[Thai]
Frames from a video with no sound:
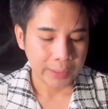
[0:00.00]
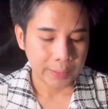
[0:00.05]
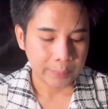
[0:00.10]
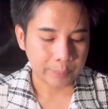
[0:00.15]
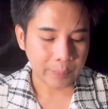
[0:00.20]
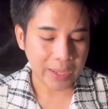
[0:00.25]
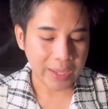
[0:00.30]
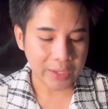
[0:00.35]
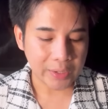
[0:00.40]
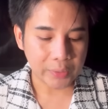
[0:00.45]

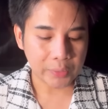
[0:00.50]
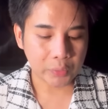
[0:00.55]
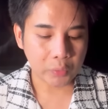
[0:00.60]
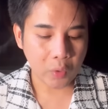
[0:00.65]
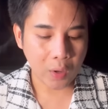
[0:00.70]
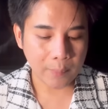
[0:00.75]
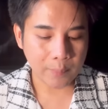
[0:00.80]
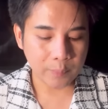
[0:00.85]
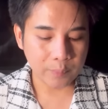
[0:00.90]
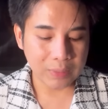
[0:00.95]
ไปร่
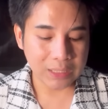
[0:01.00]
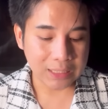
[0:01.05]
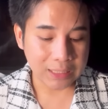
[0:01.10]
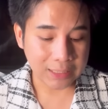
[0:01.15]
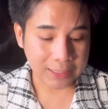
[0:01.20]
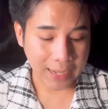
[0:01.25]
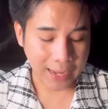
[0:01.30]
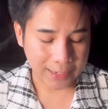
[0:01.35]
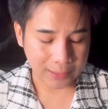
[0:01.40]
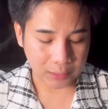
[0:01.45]
วมมือ
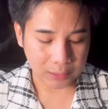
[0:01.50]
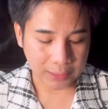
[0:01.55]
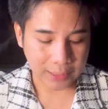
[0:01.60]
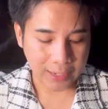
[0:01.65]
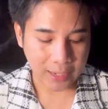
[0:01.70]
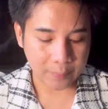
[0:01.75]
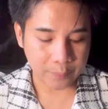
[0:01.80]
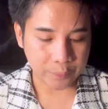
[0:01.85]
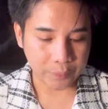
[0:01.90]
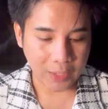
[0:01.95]
กันนะค
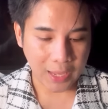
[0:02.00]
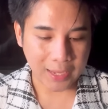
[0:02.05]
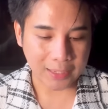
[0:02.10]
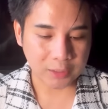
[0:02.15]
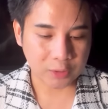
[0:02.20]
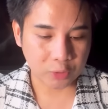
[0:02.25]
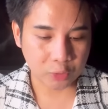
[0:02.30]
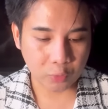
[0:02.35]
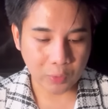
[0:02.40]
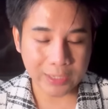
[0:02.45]
รับอ่ะ
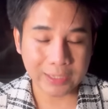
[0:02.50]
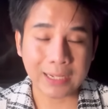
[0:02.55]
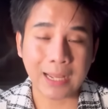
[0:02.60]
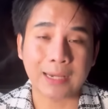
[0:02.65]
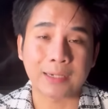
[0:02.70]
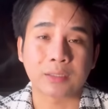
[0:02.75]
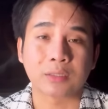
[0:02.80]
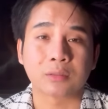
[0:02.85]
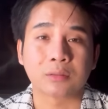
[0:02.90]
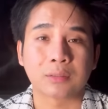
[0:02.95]
ช่วยกั
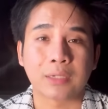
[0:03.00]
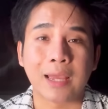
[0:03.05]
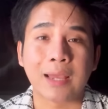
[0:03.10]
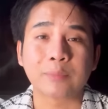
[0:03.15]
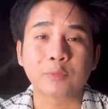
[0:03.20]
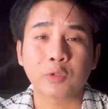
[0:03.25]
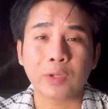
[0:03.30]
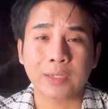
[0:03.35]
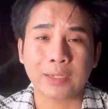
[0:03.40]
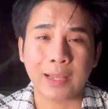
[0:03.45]
นนะครับ
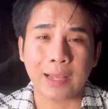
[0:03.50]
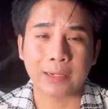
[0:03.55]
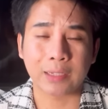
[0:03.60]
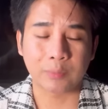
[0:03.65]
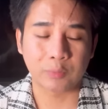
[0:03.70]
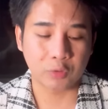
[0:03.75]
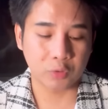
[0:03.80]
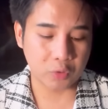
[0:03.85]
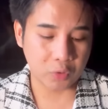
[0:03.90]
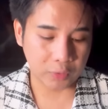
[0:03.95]
ช่วยกันครั
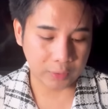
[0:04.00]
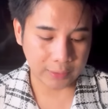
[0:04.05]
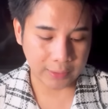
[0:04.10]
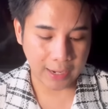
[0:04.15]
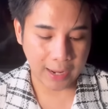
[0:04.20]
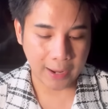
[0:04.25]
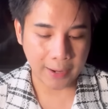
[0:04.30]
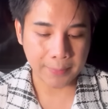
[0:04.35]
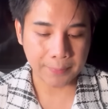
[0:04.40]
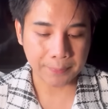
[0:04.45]
บทุกคนนะ